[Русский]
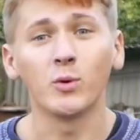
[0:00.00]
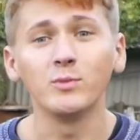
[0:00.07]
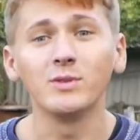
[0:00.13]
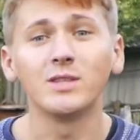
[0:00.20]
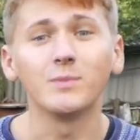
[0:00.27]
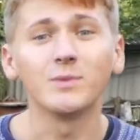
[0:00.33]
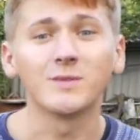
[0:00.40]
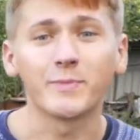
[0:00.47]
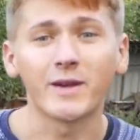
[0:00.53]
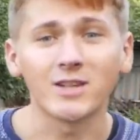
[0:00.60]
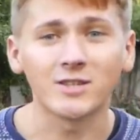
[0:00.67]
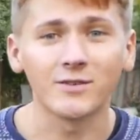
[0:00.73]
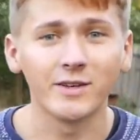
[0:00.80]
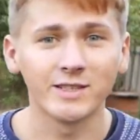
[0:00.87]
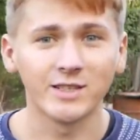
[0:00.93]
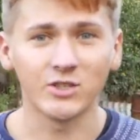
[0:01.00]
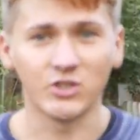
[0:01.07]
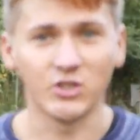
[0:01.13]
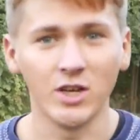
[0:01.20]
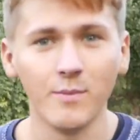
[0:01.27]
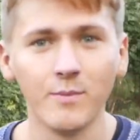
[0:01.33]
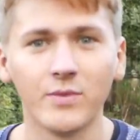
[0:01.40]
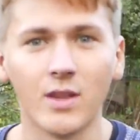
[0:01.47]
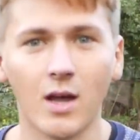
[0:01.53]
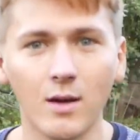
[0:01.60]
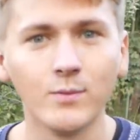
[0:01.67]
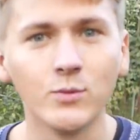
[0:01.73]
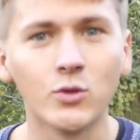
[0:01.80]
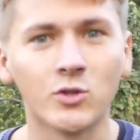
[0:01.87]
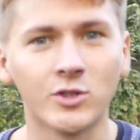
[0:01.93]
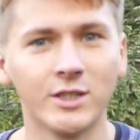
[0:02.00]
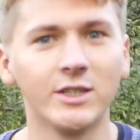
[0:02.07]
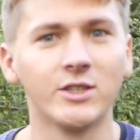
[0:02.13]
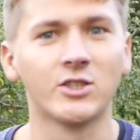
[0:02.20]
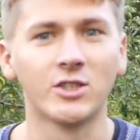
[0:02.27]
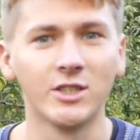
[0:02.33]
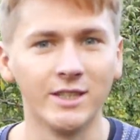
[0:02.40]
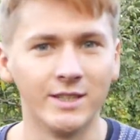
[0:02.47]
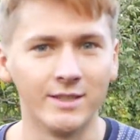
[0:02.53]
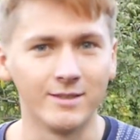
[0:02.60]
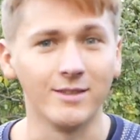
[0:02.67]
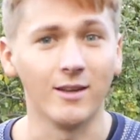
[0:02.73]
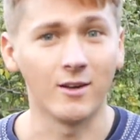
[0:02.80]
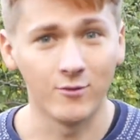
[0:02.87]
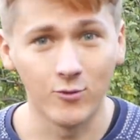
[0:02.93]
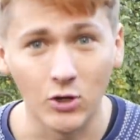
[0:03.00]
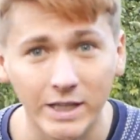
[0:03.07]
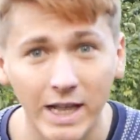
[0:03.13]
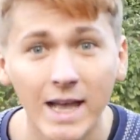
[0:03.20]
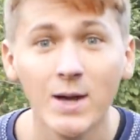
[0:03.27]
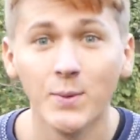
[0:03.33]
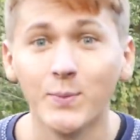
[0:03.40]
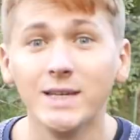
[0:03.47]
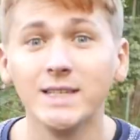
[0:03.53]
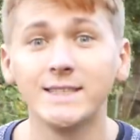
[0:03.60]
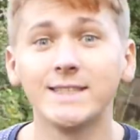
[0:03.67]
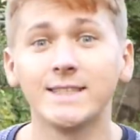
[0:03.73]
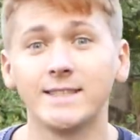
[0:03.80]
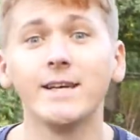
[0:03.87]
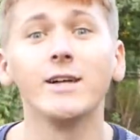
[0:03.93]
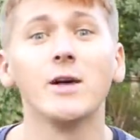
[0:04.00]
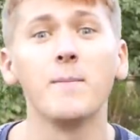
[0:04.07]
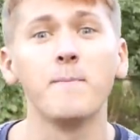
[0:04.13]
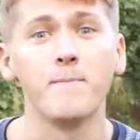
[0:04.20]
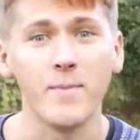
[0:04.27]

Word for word: Помните, мы спрашивали, зачем нам нужны шины? Так вот, мы из них сделаем